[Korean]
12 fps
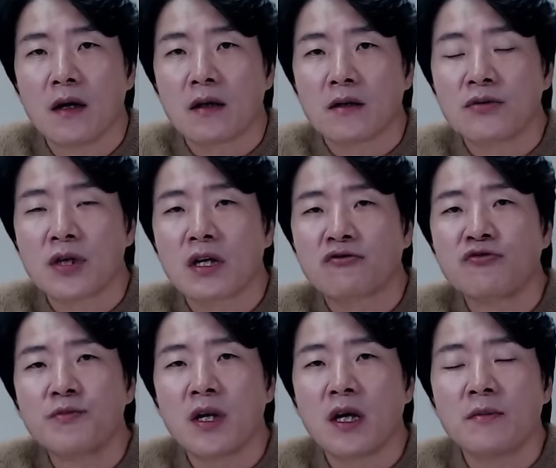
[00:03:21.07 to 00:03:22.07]
그러니까
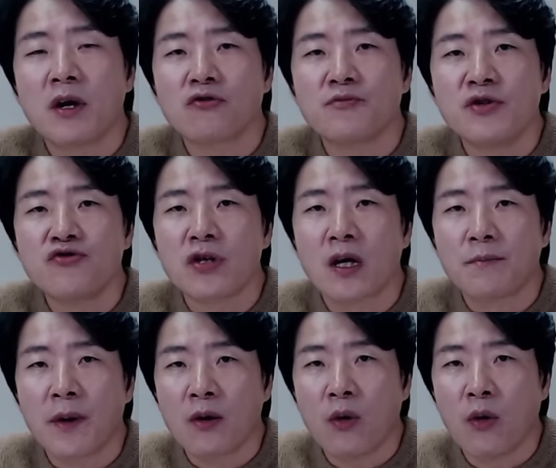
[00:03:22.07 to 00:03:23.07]
국민의힘하고 민주당
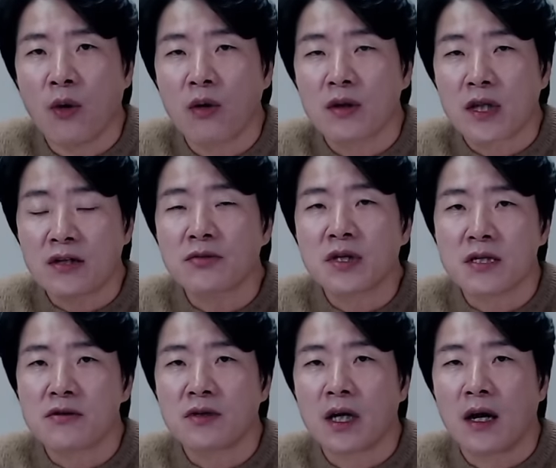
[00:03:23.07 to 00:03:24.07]
빼고 다섯 개
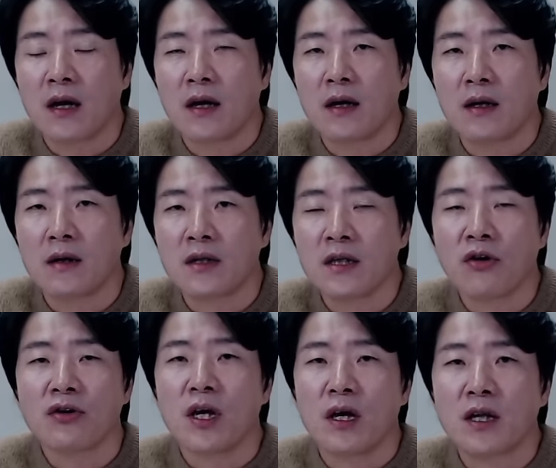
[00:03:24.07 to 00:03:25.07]
정당, 이
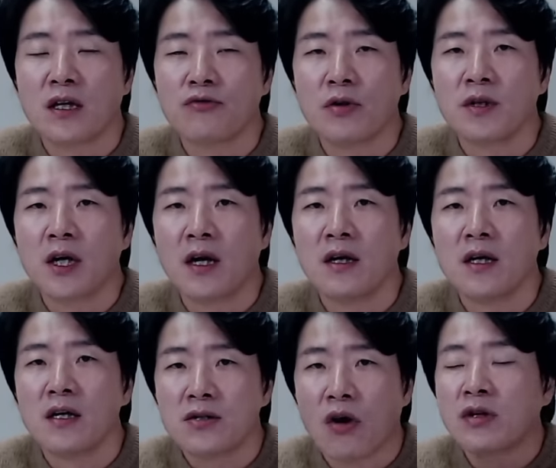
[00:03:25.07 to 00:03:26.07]
여기에 해당이 됩니다.
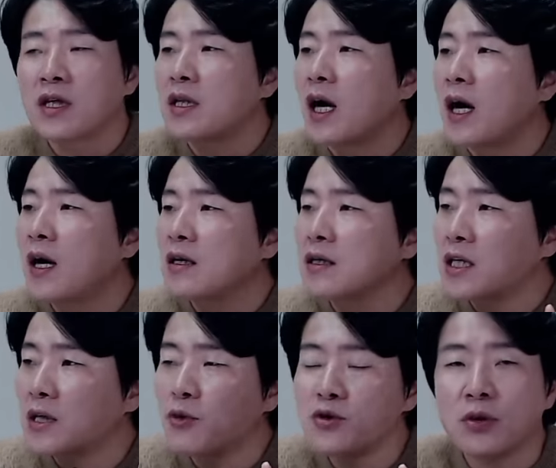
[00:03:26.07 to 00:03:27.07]
정의당,
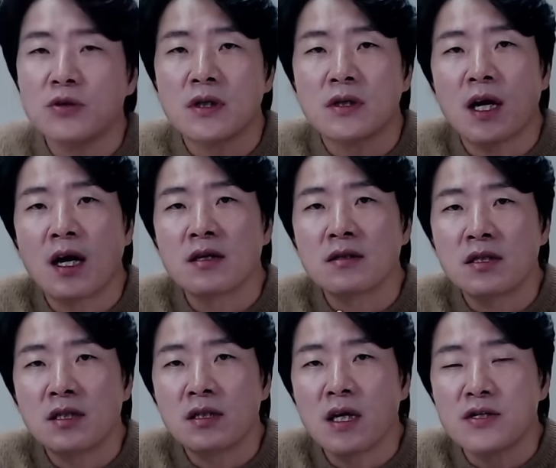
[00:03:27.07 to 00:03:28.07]
기본소득당,
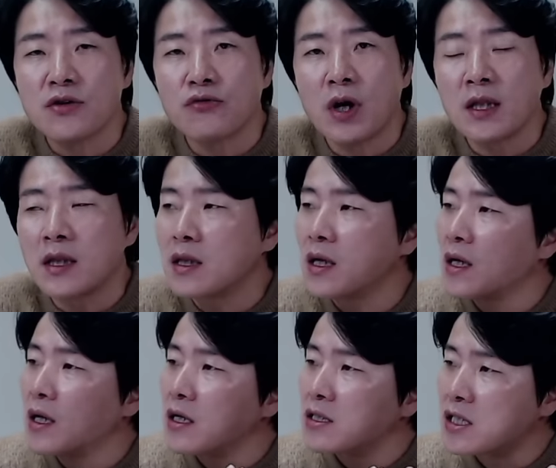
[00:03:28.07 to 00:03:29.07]
시대전환,
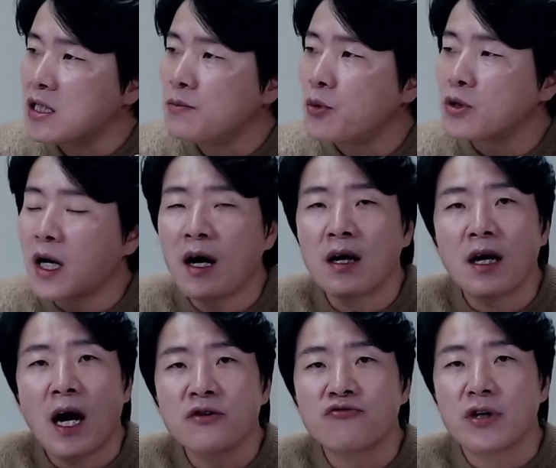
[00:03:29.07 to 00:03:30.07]
진보당,
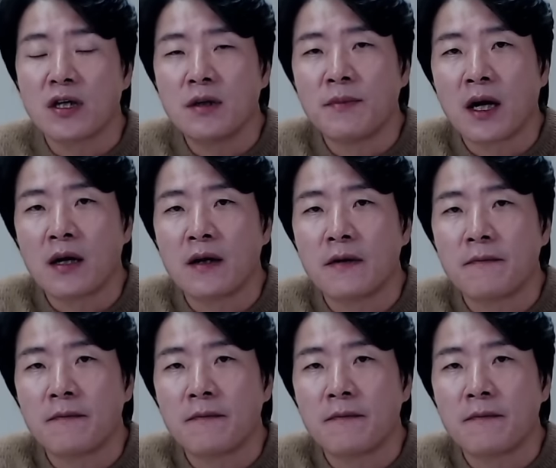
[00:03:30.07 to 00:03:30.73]
한국의 희망.